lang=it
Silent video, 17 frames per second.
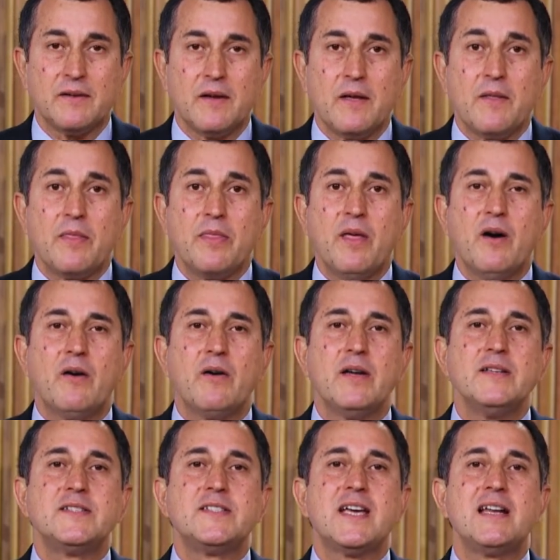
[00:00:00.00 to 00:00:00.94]
Dio non
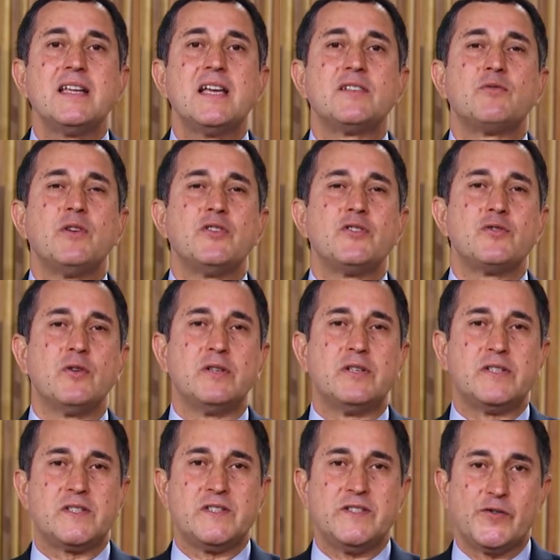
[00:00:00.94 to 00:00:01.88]
sta dicendo a te e
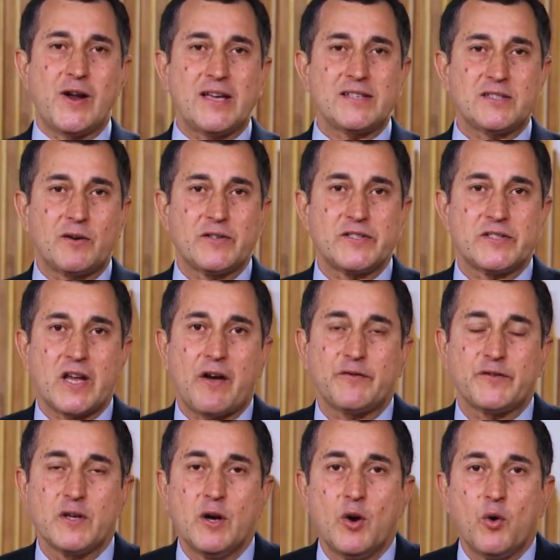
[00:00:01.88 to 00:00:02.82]
a me che dovremo
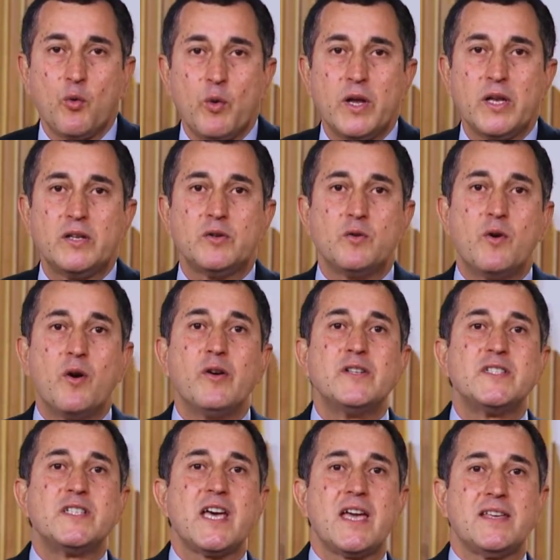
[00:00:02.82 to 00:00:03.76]
vestirci in modo
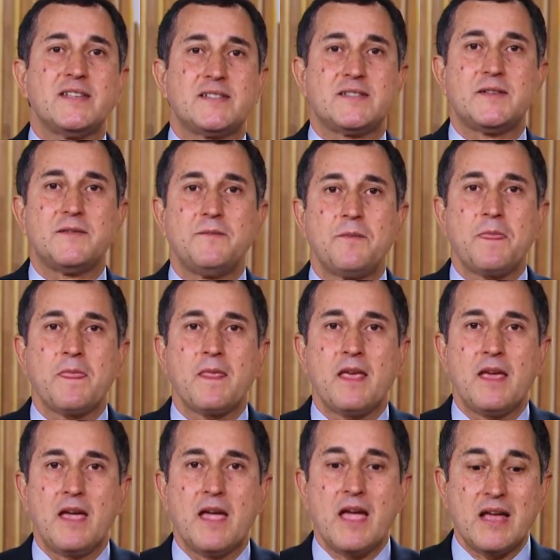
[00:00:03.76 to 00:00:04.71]
trascurato, in
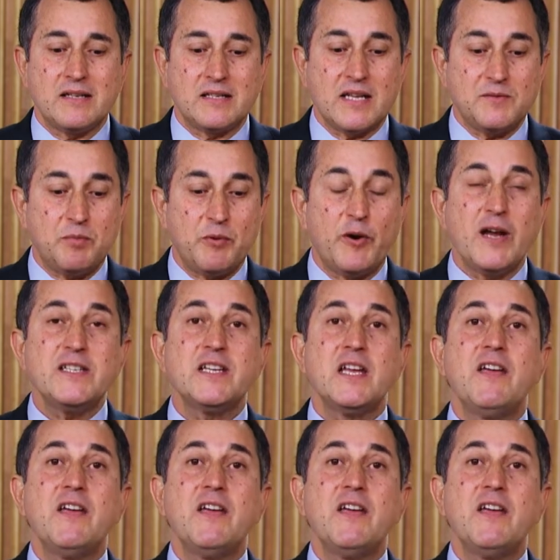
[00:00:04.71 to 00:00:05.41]
nessuna moda.